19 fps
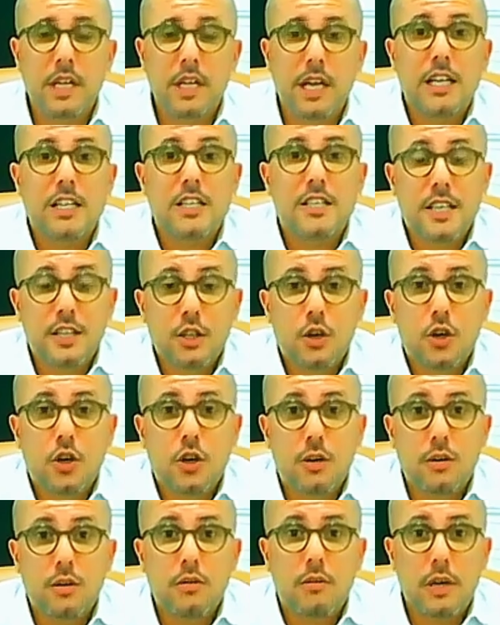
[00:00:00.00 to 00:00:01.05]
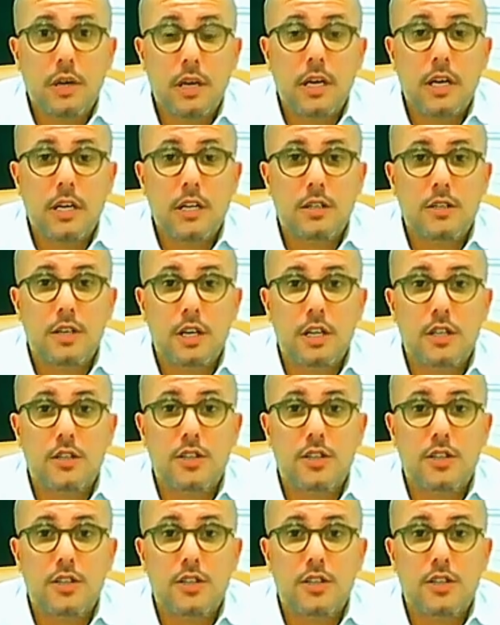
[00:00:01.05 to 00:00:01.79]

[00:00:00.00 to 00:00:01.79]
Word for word: El señor, eh, el,